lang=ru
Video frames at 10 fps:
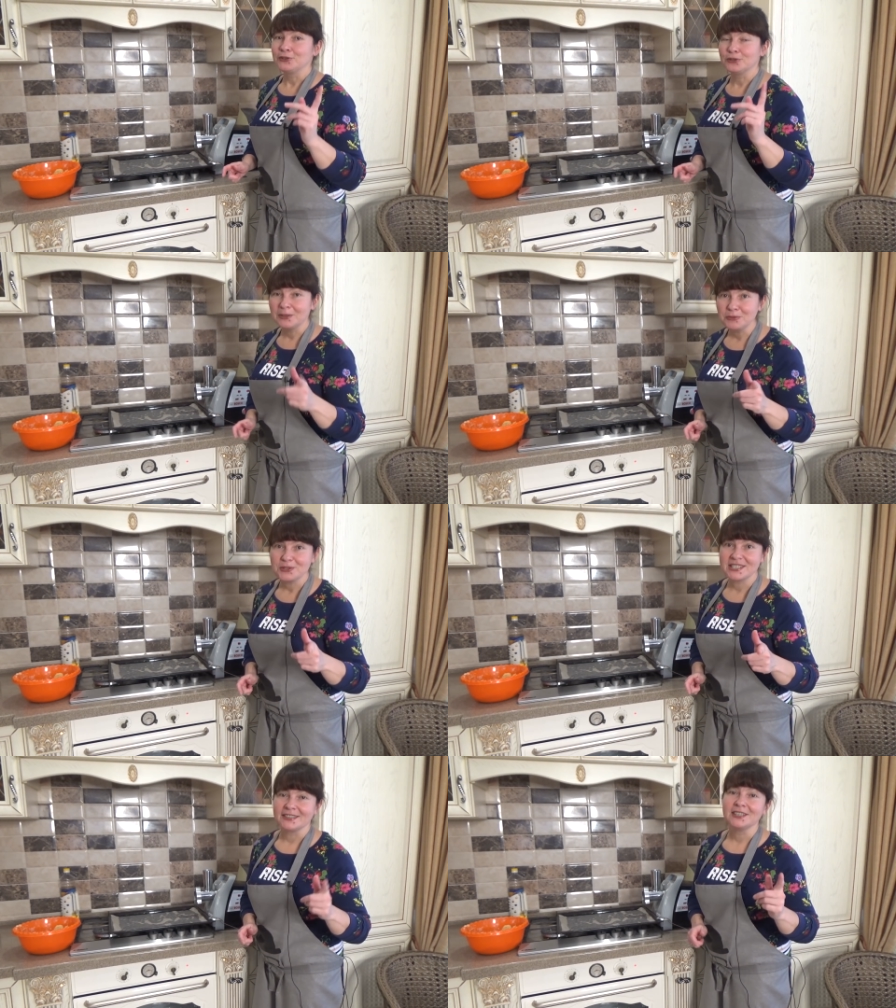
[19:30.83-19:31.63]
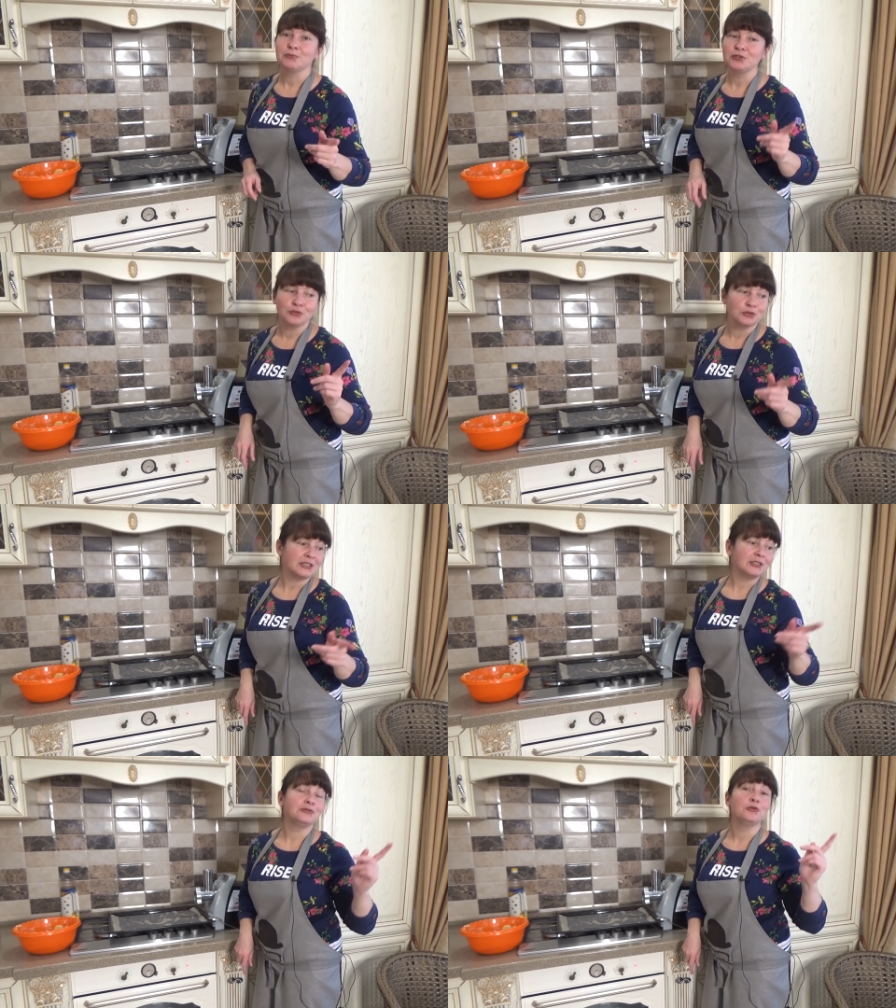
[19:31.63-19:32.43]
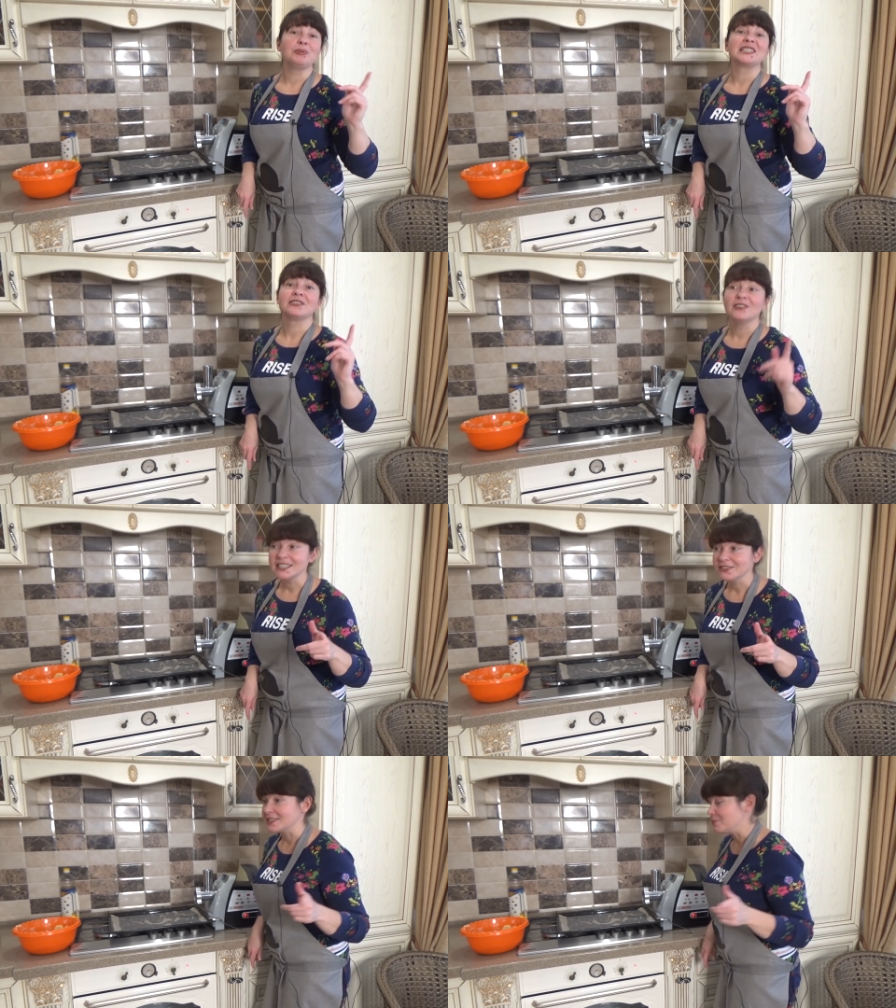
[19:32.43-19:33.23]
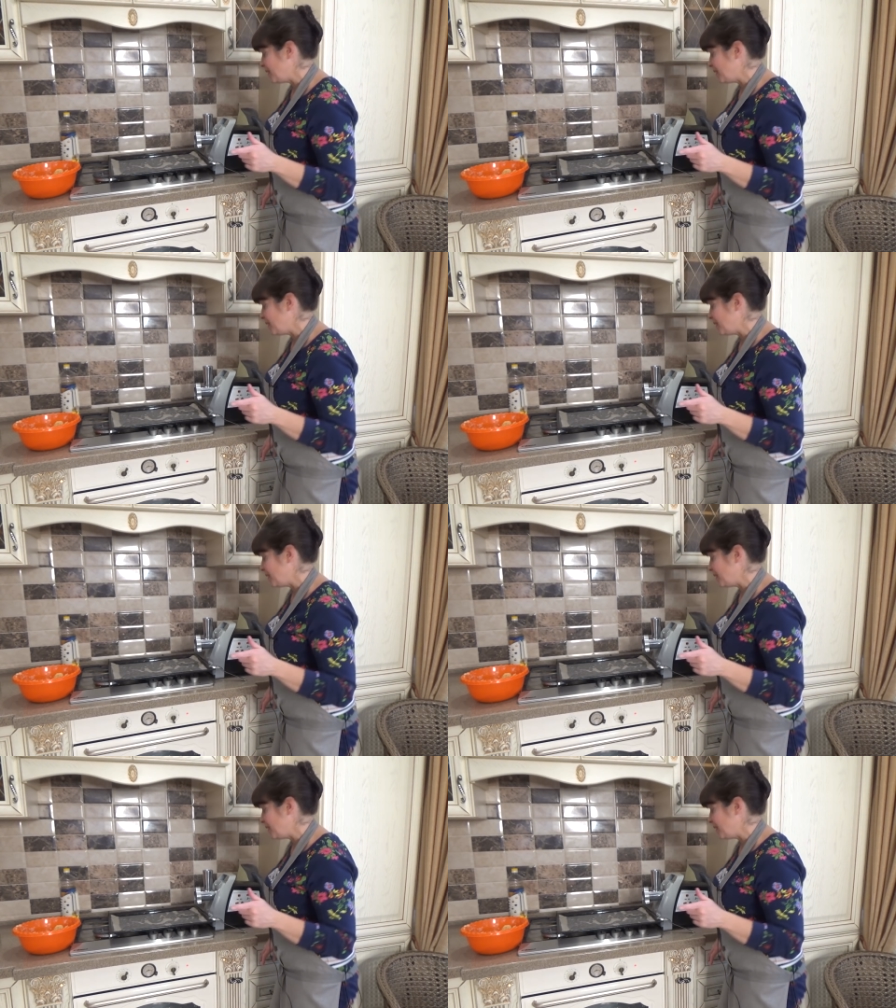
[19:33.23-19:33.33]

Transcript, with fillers: Но нам, друзья, надо будет его подхватывать,